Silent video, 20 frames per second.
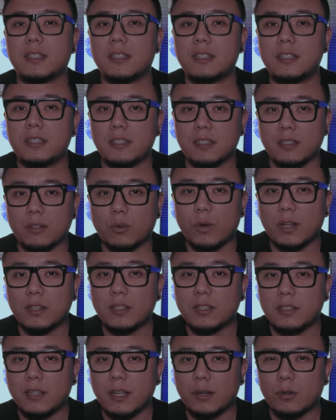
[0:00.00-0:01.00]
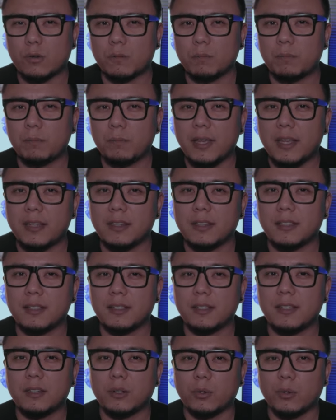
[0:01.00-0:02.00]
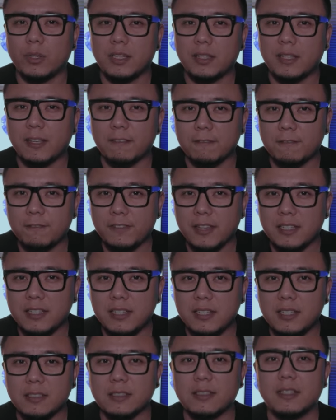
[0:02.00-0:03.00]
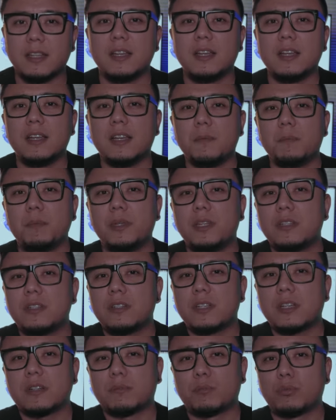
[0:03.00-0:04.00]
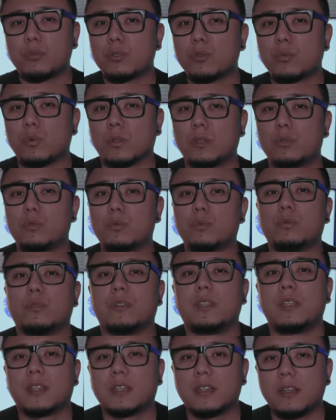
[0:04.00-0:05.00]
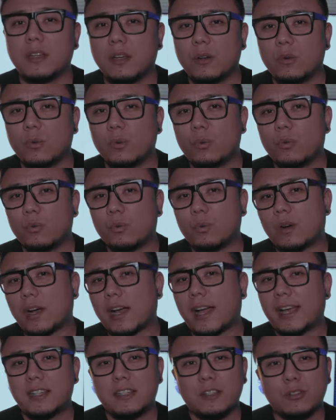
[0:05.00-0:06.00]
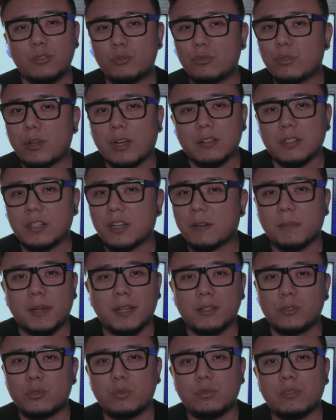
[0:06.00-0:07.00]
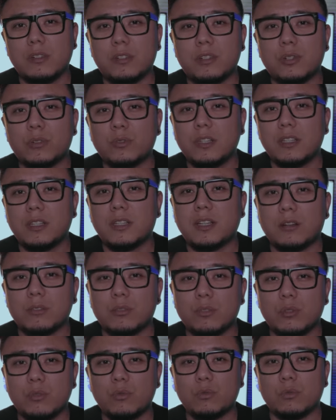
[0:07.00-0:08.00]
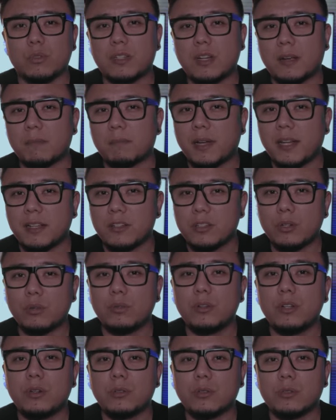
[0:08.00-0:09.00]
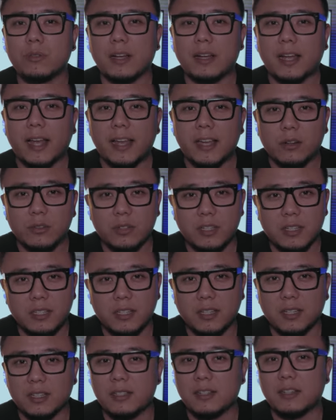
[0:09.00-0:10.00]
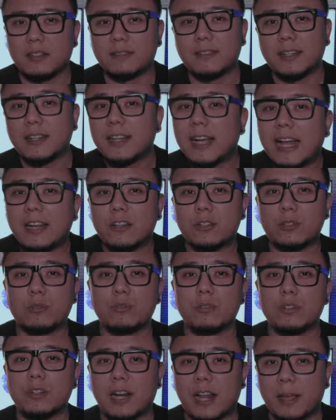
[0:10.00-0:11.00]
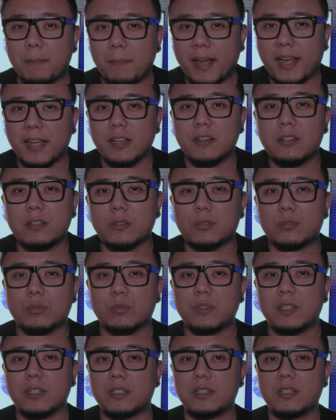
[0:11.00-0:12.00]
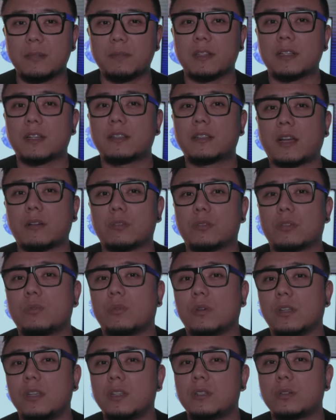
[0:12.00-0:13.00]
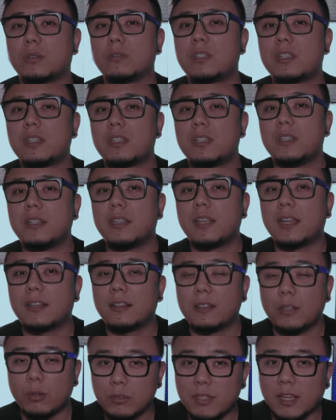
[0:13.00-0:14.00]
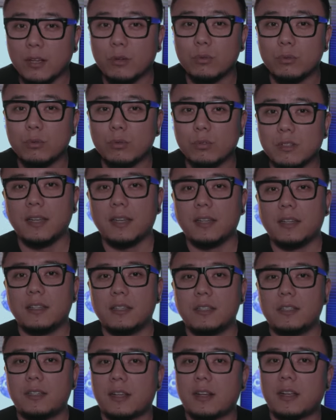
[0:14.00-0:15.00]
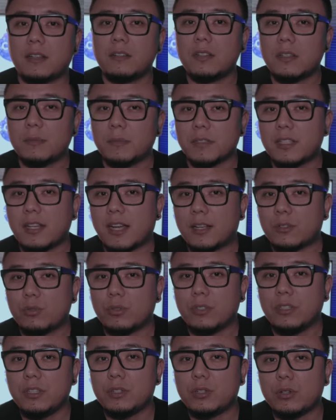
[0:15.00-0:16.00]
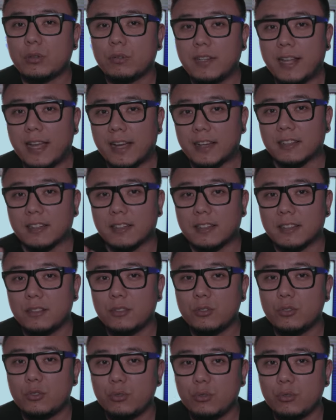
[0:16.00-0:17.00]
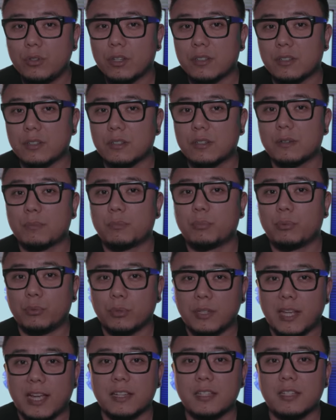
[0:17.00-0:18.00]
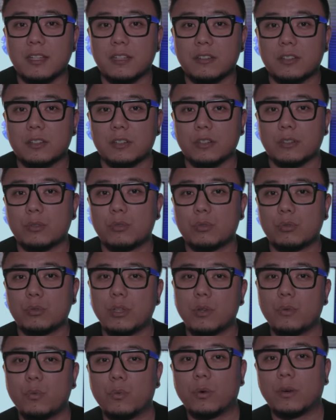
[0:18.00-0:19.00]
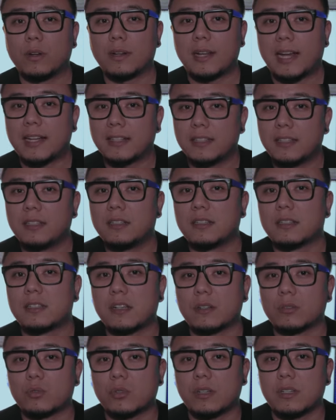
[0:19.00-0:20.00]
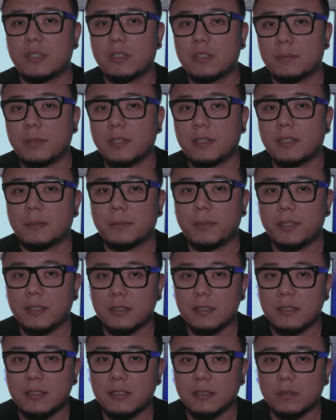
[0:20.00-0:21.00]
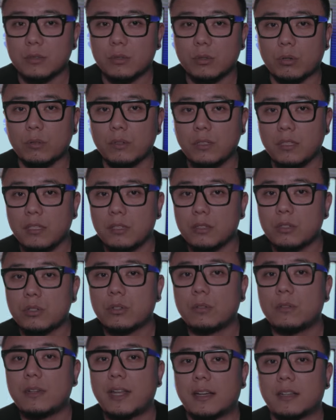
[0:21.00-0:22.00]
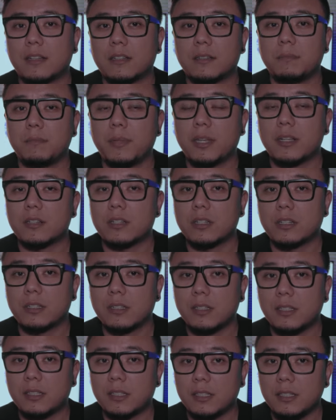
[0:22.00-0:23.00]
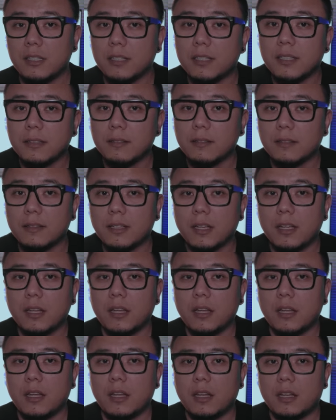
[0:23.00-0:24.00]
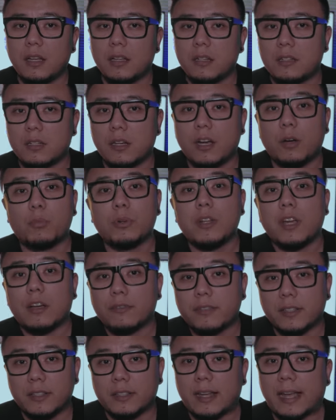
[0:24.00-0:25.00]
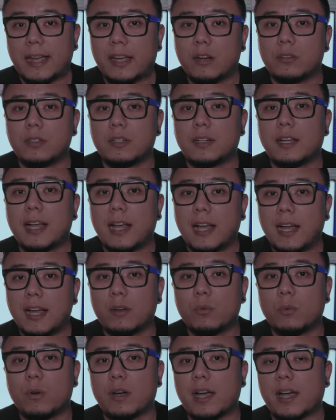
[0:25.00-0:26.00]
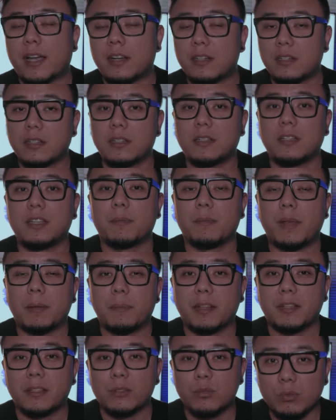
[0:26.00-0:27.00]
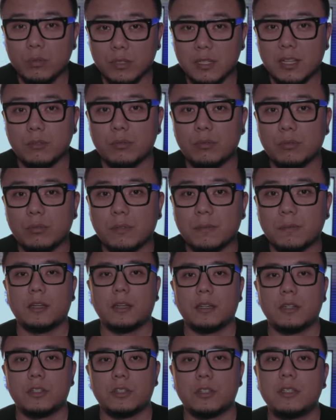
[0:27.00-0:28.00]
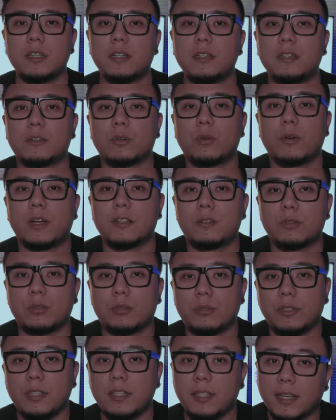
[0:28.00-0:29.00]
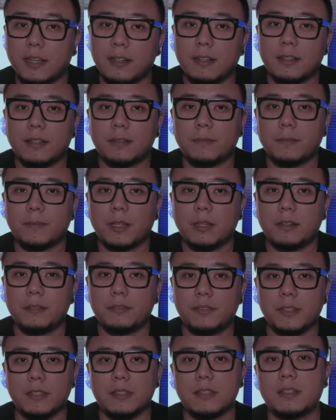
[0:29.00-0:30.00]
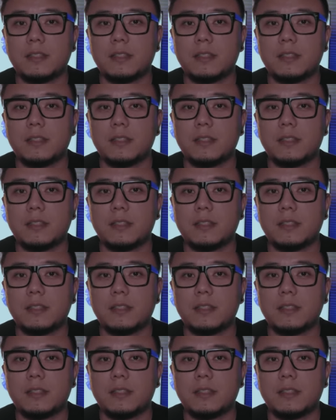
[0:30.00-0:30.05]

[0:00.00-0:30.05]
己喜欢的内容，变得有一点费劲。毕竟这个不是我的主业。我还是需要上班，除了周一到周五上班，周六还要写这个文案，周日来拍摄，所以基本上导致我一周七天都在工作。显然这么下去一周两更确实是不太现实，所以我拉低了上传视频的频次，从一周两更变成了一更。只要不掉粉，还有人看，我还是可以慢慢的做下去。时间很快就一年了，粉